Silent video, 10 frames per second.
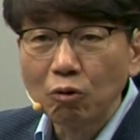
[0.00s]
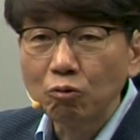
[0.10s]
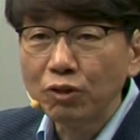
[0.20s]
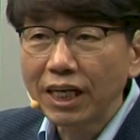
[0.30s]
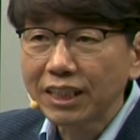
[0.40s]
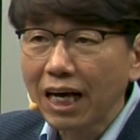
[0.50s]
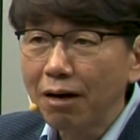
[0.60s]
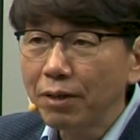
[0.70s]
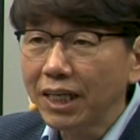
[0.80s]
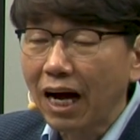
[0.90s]
우리의
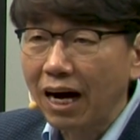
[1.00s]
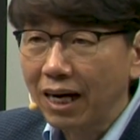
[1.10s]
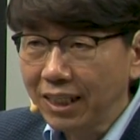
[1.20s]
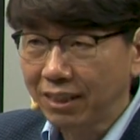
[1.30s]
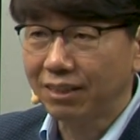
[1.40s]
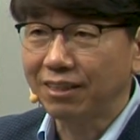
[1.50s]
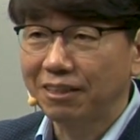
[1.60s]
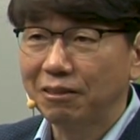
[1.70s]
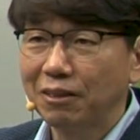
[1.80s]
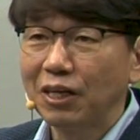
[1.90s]
사명이 아닌
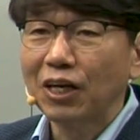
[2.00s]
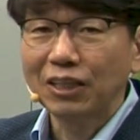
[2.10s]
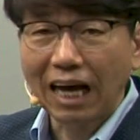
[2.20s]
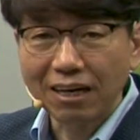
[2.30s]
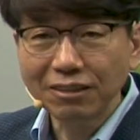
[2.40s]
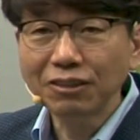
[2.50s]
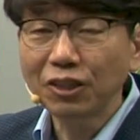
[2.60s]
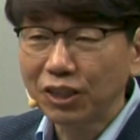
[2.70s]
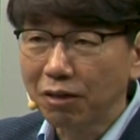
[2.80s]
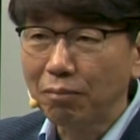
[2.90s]
다른
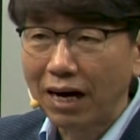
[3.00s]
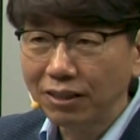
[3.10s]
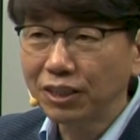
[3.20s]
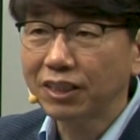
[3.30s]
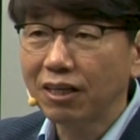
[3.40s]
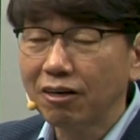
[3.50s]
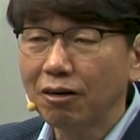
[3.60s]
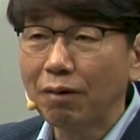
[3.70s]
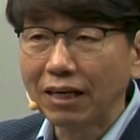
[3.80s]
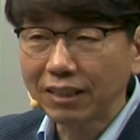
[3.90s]
것에 많은
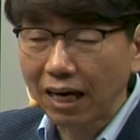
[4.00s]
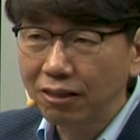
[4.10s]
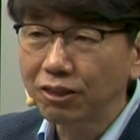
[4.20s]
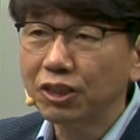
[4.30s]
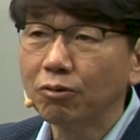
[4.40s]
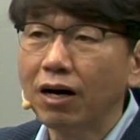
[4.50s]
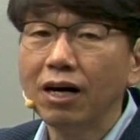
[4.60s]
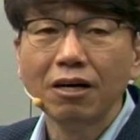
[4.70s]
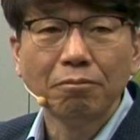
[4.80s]
시간과 많은 에너지와